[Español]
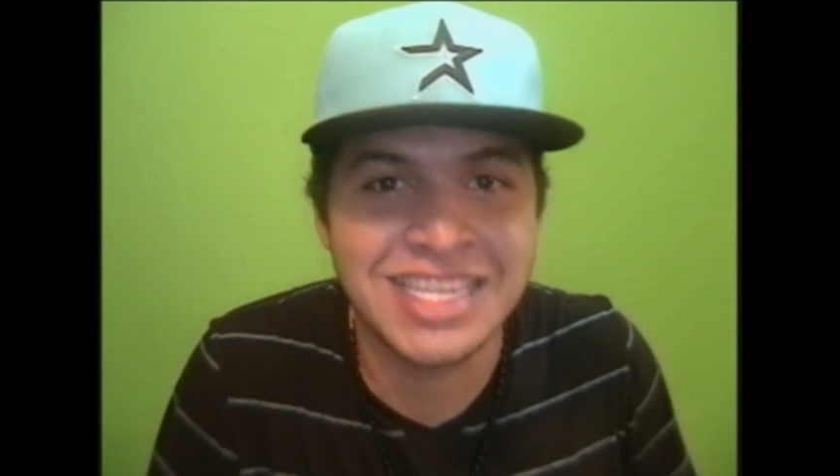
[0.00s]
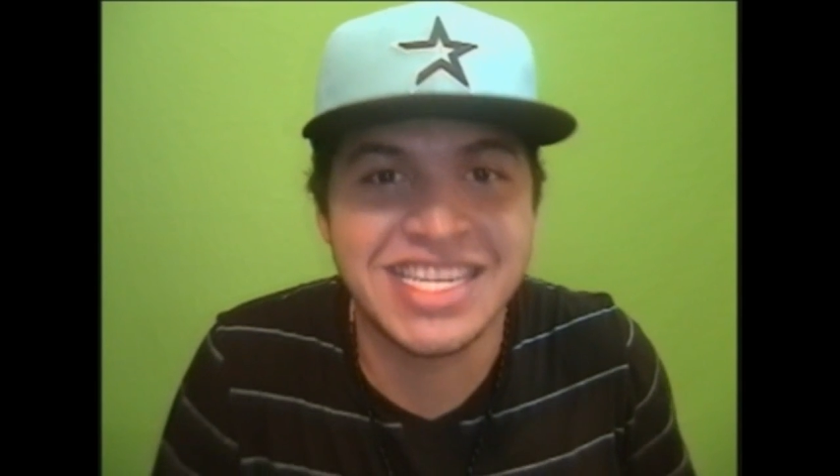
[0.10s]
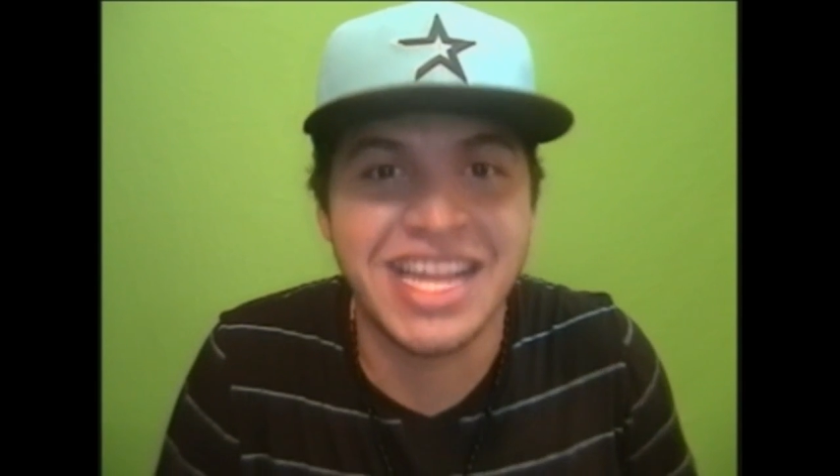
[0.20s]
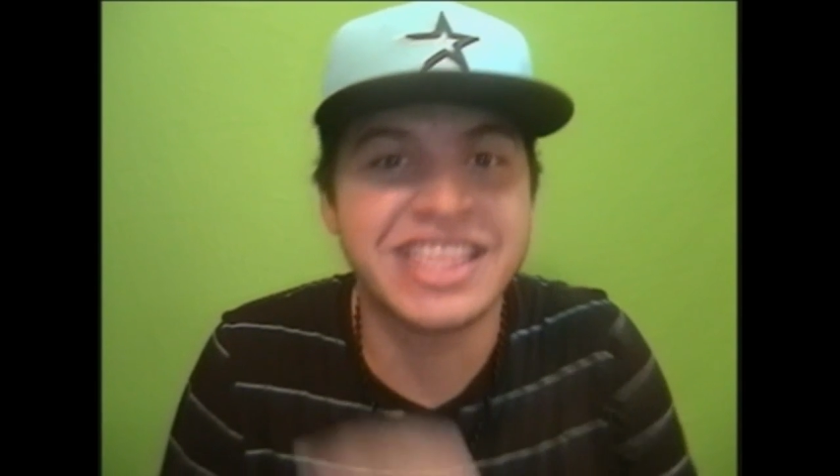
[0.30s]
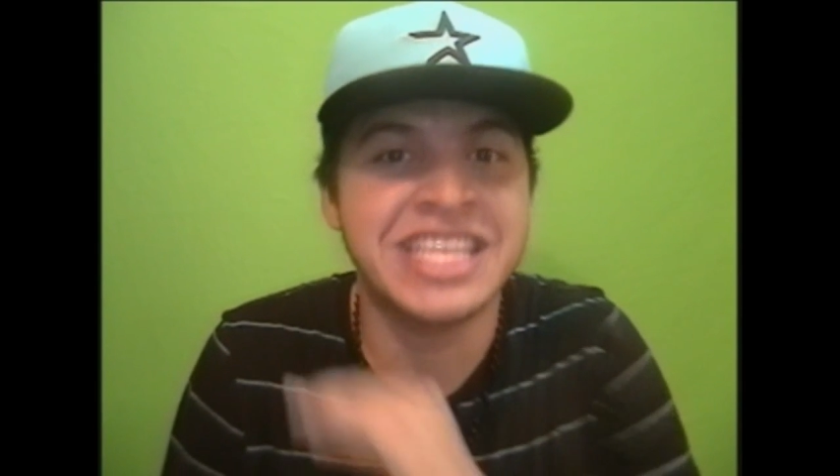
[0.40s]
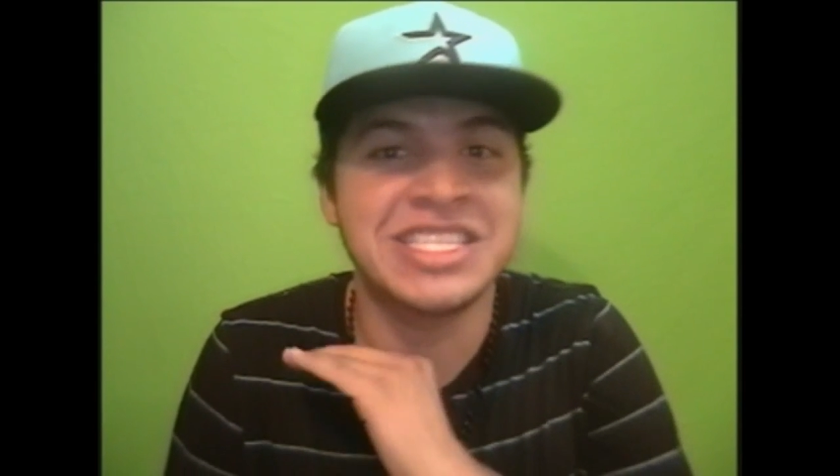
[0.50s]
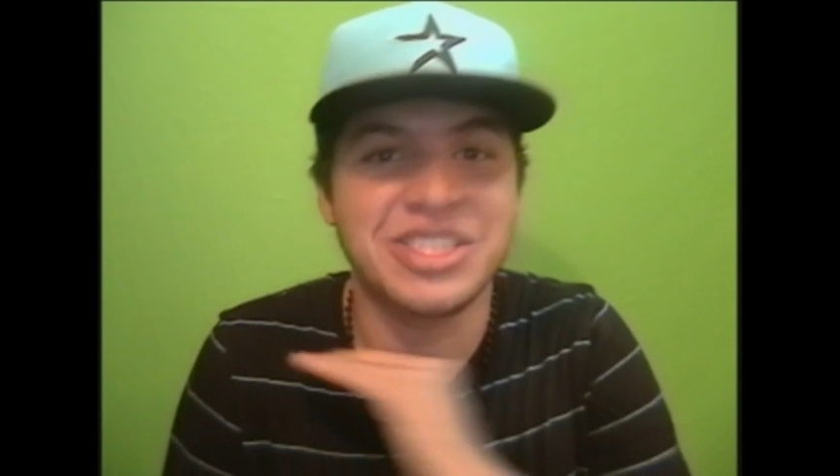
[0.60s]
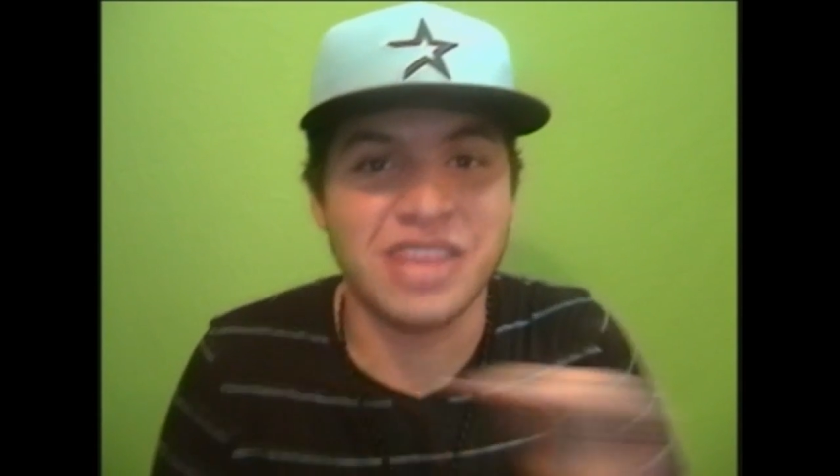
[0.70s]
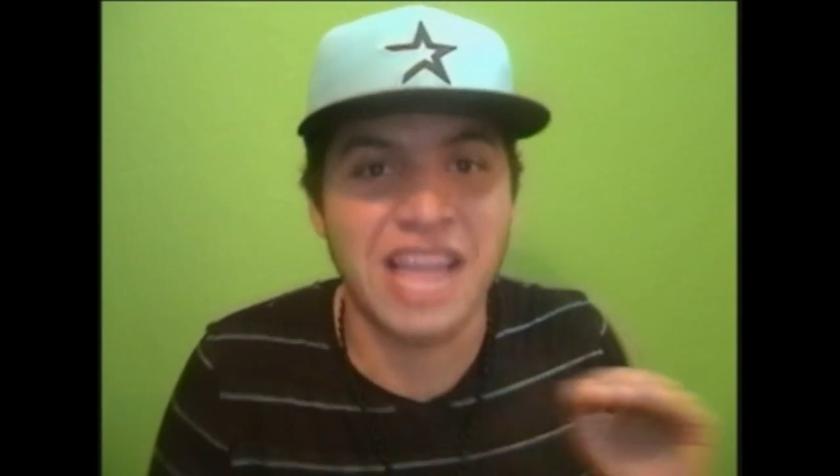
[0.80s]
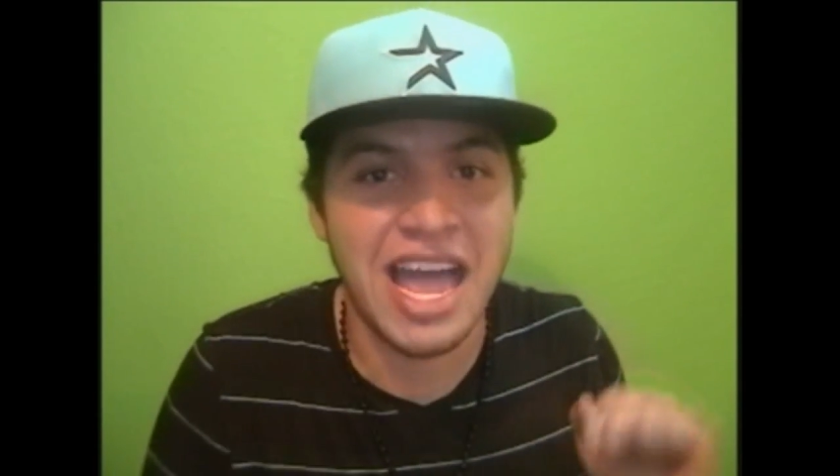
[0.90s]
se sienten
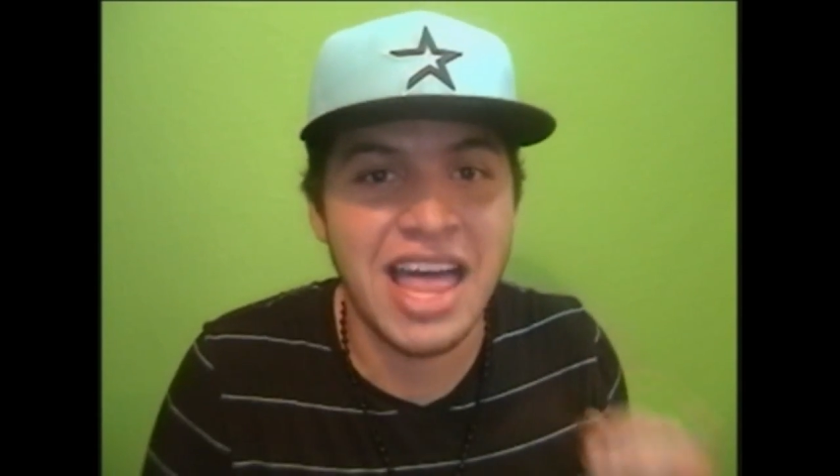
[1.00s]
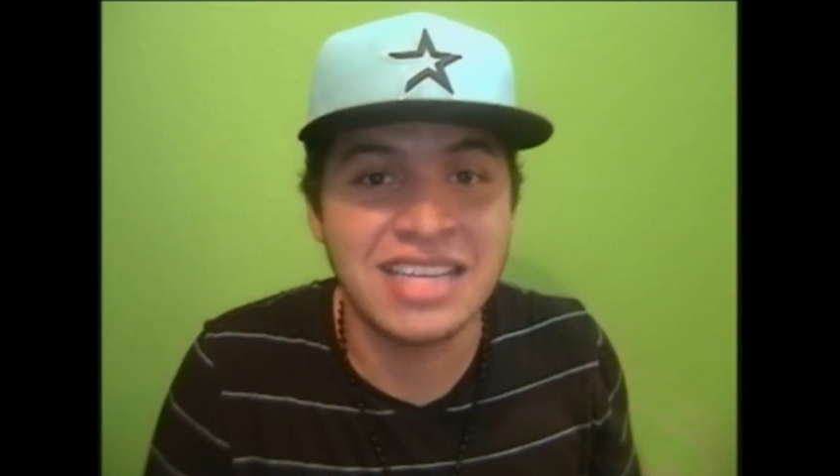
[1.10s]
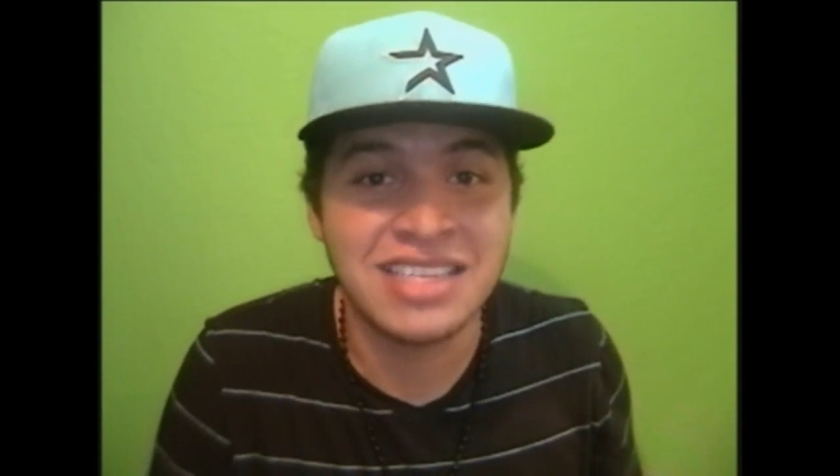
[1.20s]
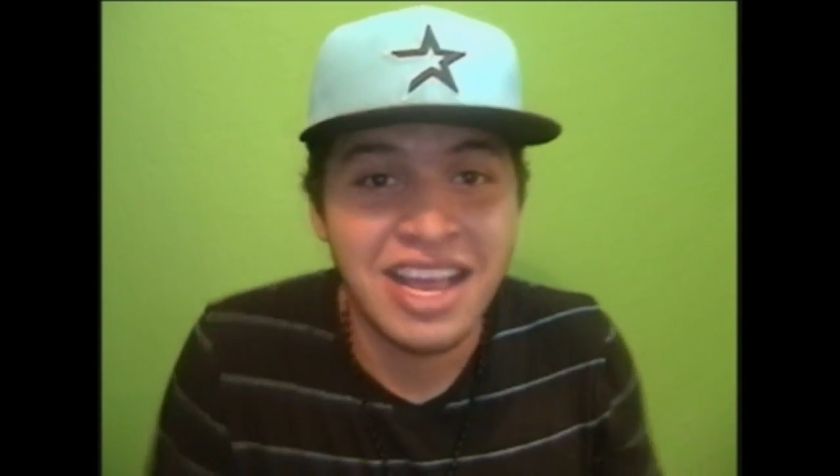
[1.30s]
soñadas.